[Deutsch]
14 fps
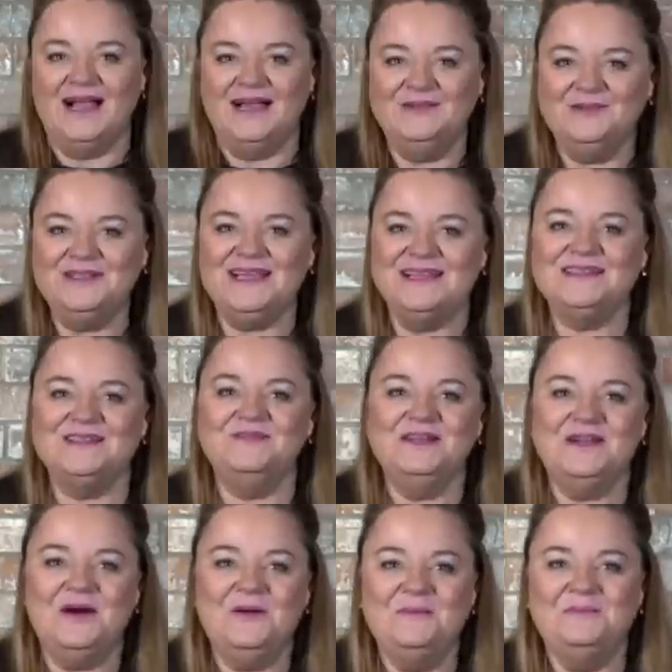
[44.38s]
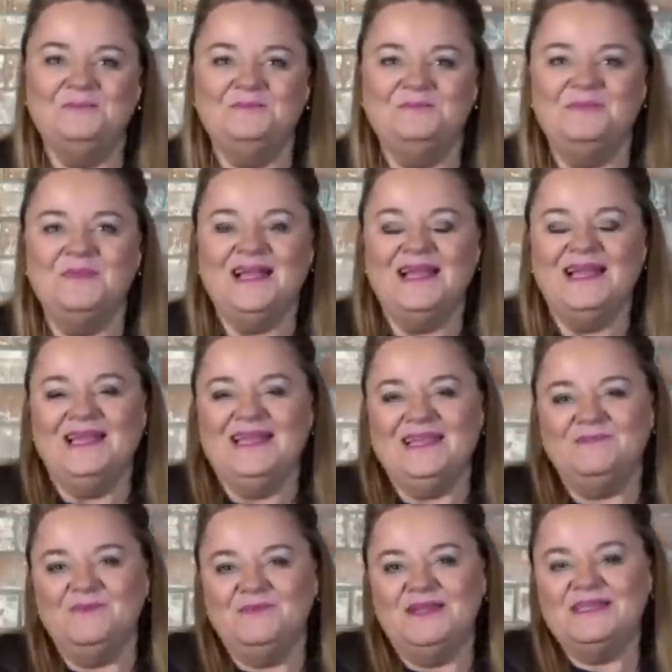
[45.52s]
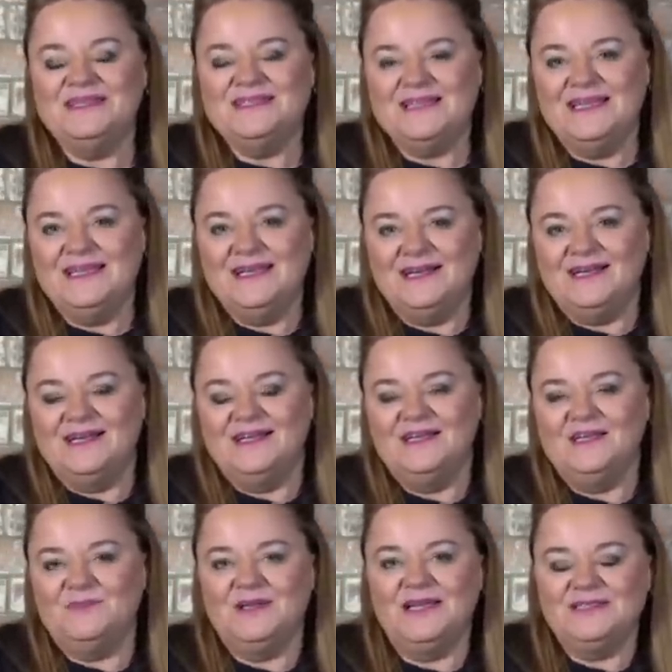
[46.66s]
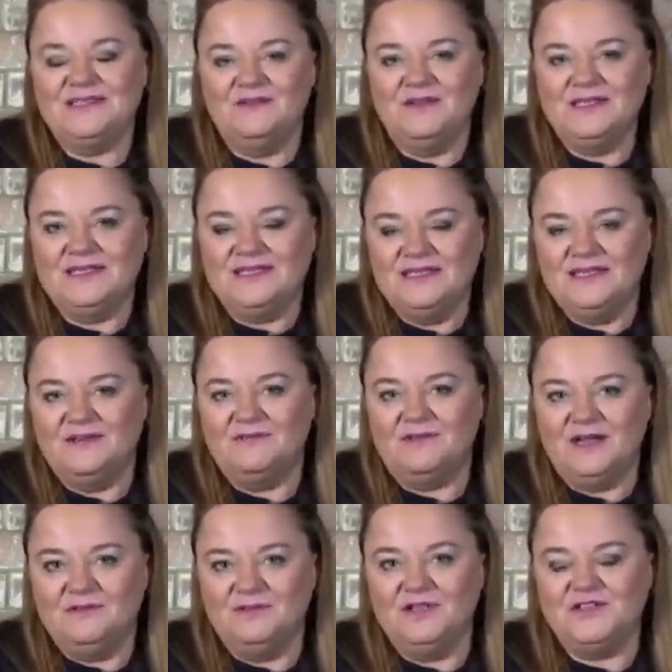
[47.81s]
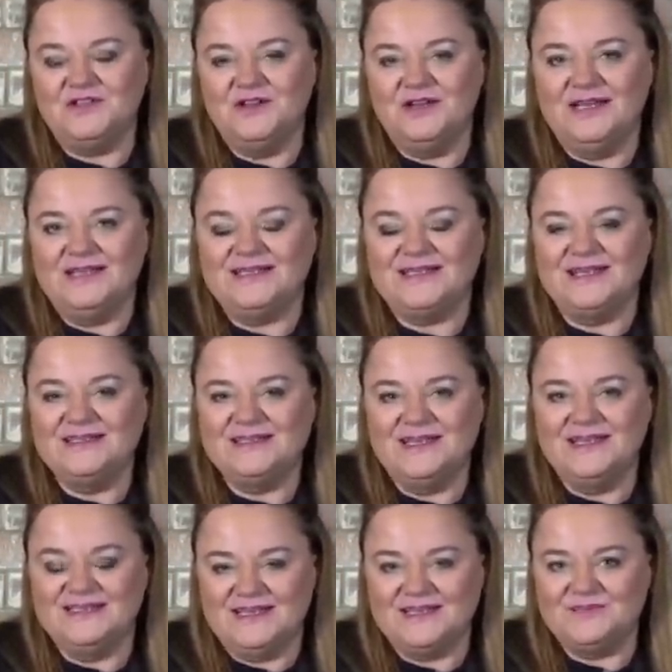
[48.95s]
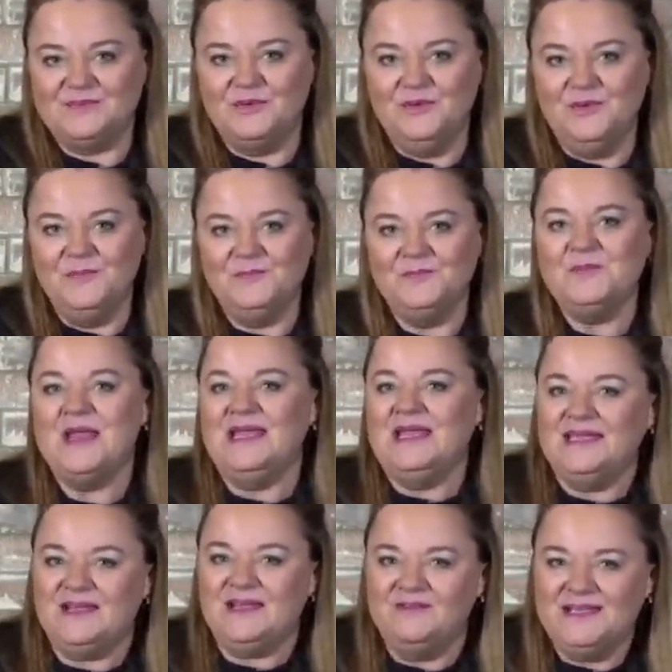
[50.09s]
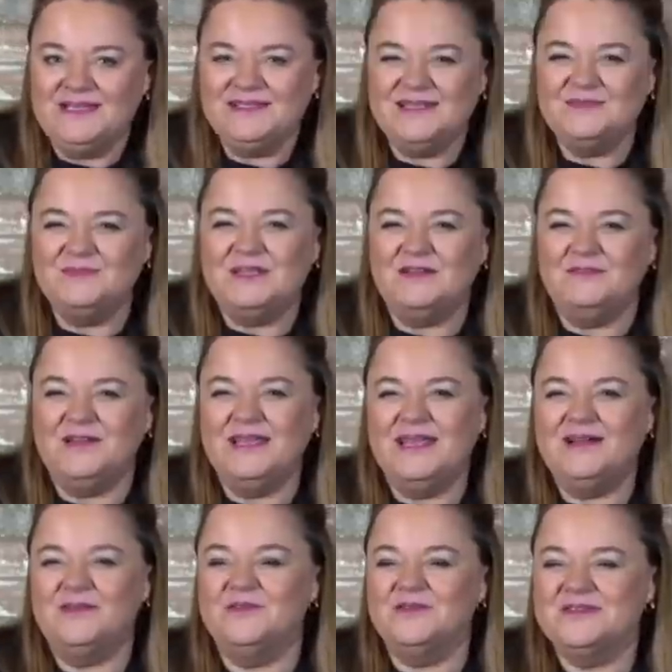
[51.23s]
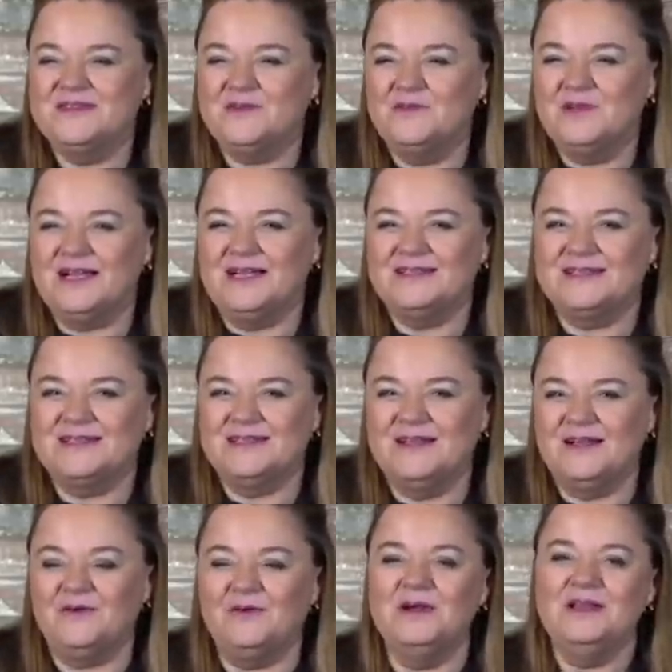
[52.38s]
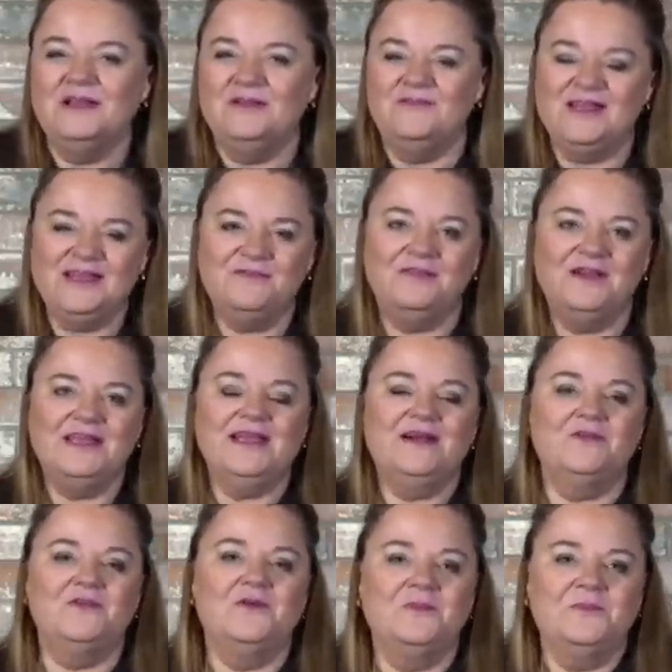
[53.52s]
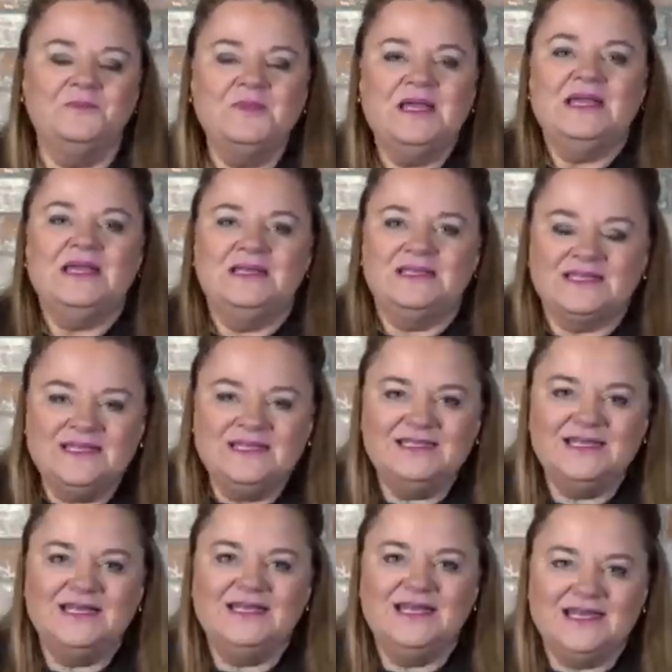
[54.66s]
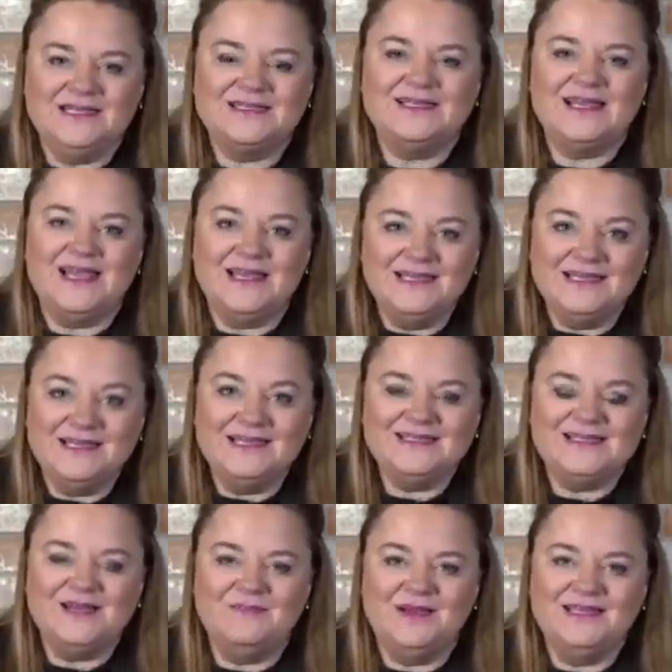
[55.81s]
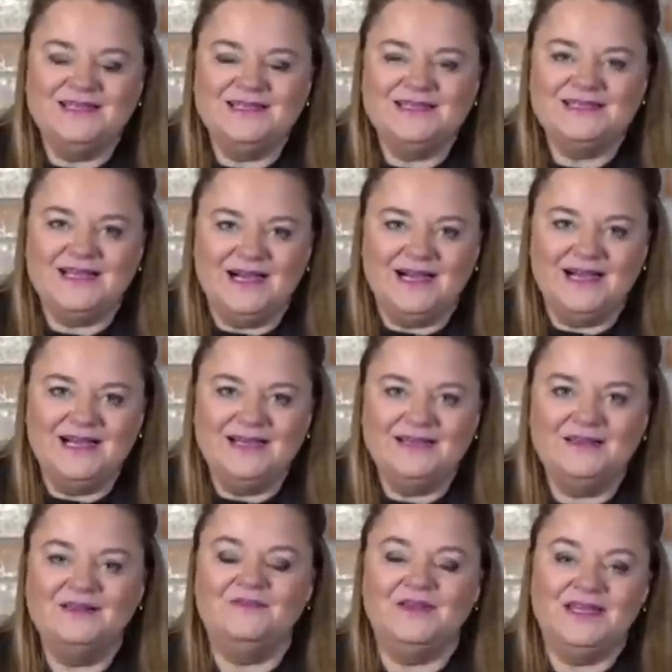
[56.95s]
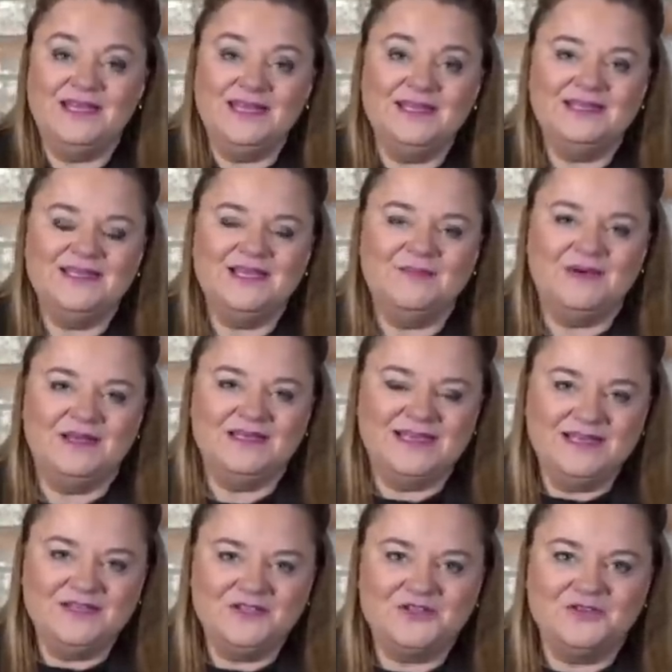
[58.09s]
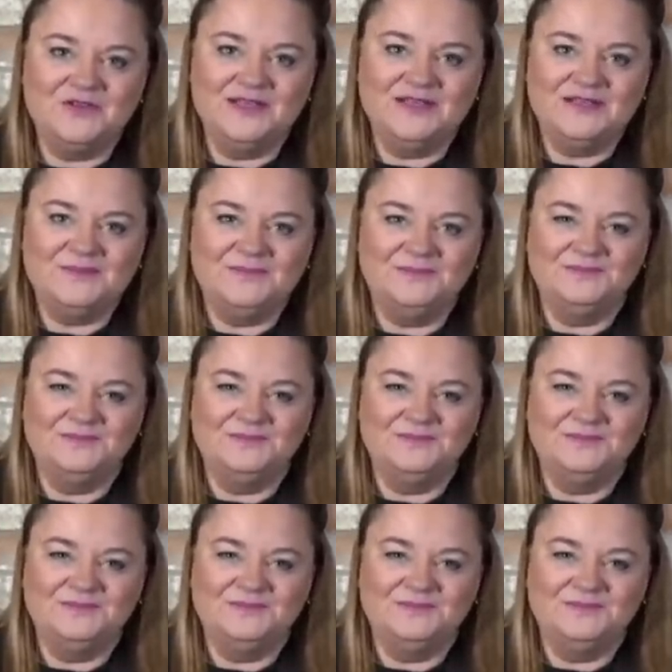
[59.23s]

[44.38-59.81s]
Hallo und herzlich willkommen. Ich bin Patricia Lederer, ich bin Rechtsanwältin in der Frankfurter Steuerrechtskanzlei TexPro. Ja, wie ist das mit der Verjährung so ganz genau? Welche Verjährung? tritt denn jetzt Ende Dezember dieses Jahr ein, wenn Ihnen jemand Geld schuldet?